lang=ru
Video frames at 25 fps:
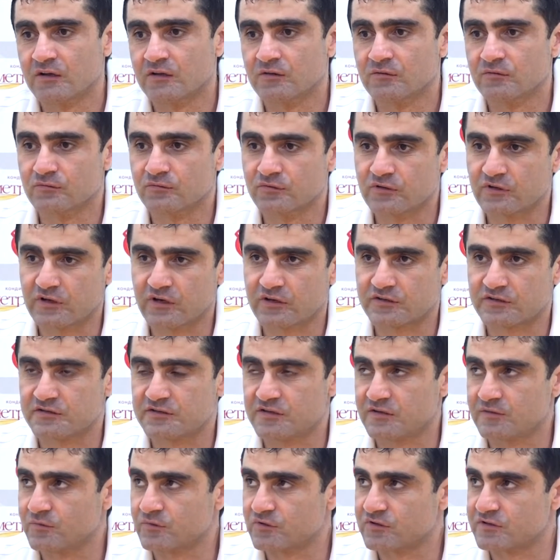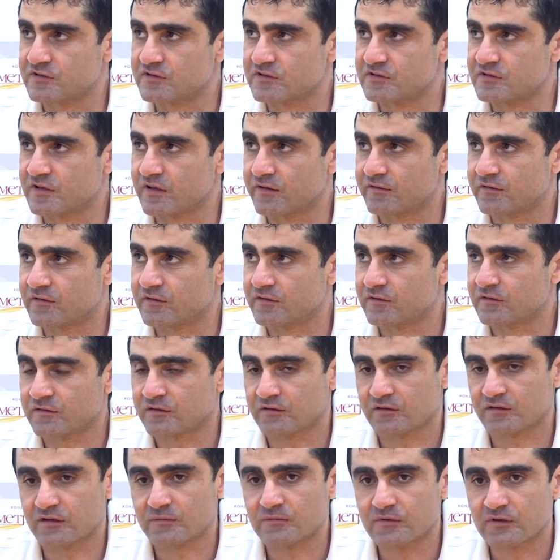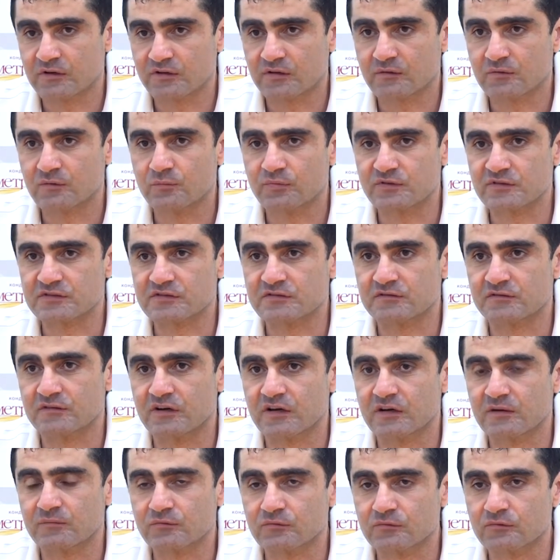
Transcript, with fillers: Ну, не каждый себя может заставить. Хотя мы к этому призываем,